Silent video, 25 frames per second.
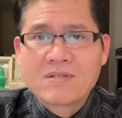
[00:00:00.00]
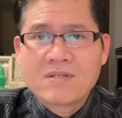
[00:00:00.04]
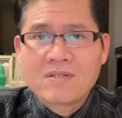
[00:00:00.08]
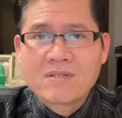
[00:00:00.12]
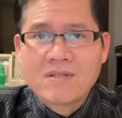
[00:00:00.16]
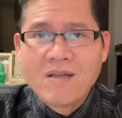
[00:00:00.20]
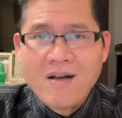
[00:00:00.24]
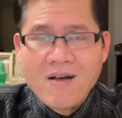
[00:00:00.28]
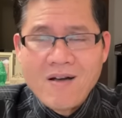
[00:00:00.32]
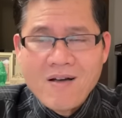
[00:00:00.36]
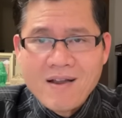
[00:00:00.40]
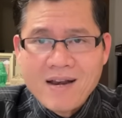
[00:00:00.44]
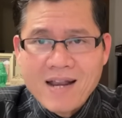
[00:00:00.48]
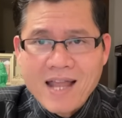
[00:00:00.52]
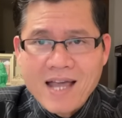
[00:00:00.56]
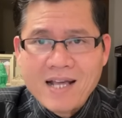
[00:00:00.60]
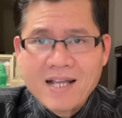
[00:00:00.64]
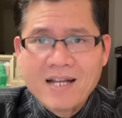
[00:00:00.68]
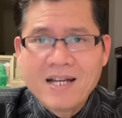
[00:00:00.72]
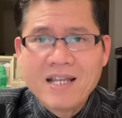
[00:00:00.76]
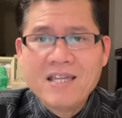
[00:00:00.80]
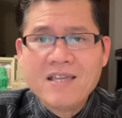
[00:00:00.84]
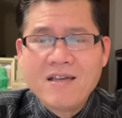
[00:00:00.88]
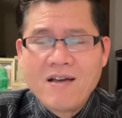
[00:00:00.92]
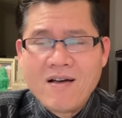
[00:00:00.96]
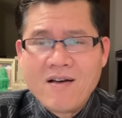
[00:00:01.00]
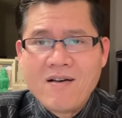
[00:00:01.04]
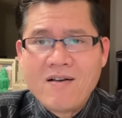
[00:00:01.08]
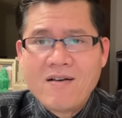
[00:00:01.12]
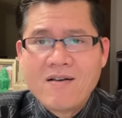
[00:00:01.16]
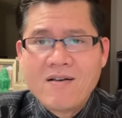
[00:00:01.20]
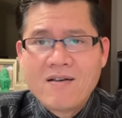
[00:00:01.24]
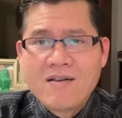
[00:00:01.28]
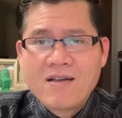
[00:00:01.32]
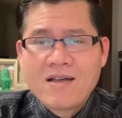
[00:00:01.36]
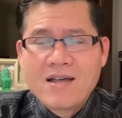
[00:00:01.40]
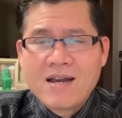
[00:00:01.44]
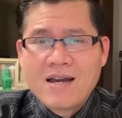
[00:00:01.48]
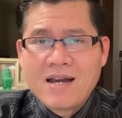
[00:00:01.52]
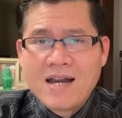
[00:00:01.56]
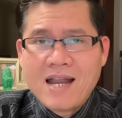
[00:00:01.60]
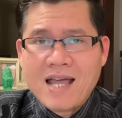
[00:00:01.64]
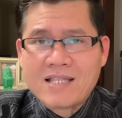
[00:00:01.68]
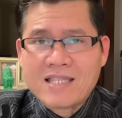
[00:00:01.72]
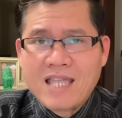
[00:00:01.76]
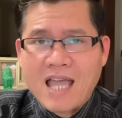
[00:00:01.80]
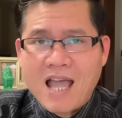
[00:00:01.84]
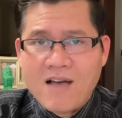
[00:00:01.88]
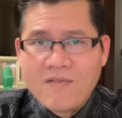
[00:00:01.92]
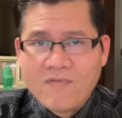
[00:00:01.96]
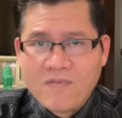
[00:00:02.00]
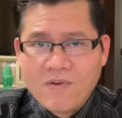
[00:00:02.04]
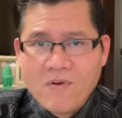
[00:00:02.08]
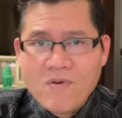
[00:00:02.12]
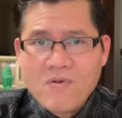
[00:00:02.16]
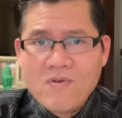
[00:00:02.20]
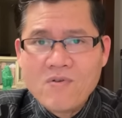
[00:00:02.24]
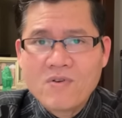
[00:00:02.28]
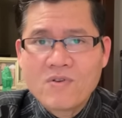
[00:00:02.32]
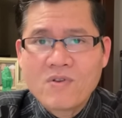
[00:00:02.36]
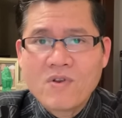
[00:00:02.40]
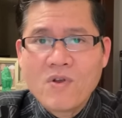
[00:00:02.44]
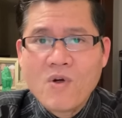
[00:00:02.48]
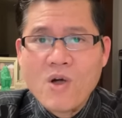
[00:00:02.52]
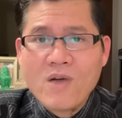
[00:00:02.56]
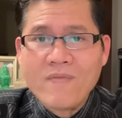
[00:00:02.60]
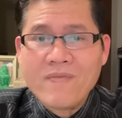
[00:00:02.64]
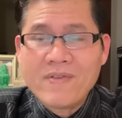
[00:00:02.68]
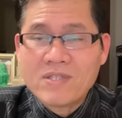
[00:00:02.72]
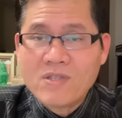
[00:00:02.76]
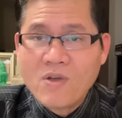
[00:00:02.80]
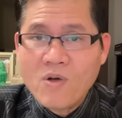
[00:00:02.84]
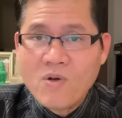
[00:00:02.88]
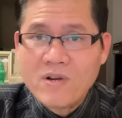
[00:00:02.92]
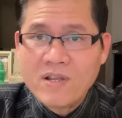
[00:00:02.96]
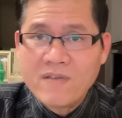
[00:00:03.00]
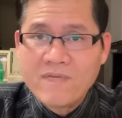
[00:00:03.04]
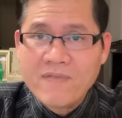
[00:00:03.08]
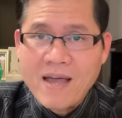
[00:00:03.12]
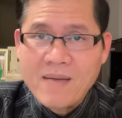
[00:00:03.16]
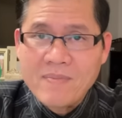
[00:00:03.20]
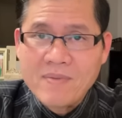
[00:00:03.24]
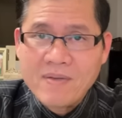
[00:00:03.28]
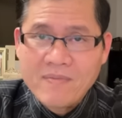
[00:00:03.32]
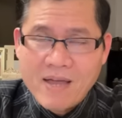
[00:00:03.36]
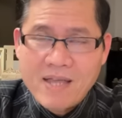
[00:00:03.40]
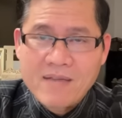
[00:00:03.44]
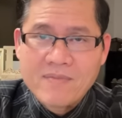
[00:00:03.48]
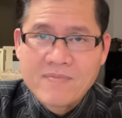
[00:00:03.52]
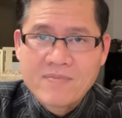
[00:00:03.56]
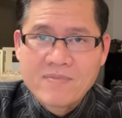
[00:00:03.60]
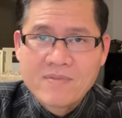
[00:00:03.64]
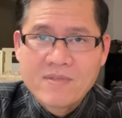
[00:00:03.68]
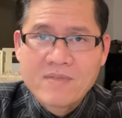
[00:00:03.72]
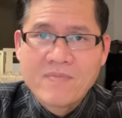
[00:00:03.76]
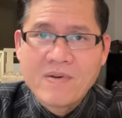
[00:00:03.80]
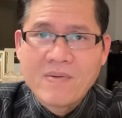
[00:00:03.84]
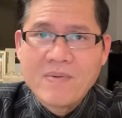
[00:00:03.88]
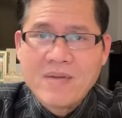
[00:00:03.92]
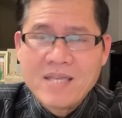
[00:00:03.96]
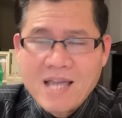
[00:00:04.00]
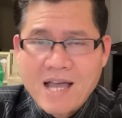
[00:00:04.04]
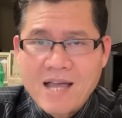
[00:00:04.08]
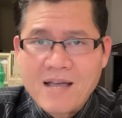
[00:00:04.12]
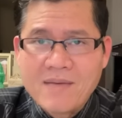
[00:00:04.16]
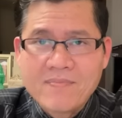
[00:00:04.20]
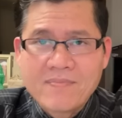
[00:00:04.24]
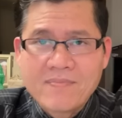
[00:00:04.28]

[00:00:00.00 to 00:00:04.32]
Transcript: đó là cái lý do là Thảo Vũ nói với Tony Phạm như vậy và bây giờ